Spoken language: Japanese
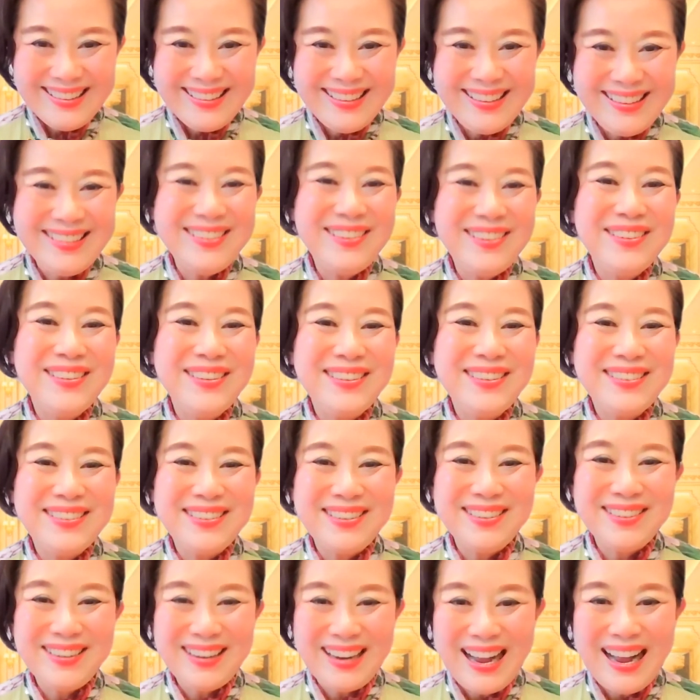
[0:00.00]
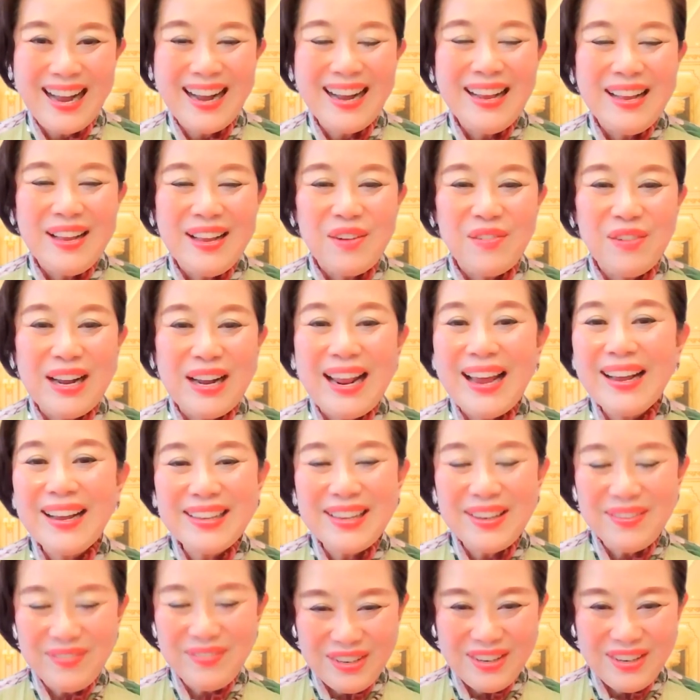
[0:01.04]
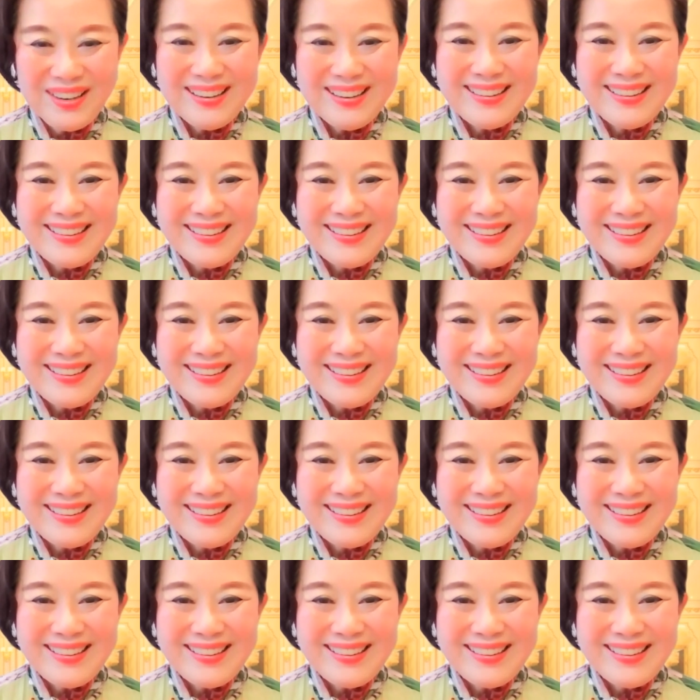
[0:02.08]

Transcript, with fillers: で、そういうこととか、笑い方も、あ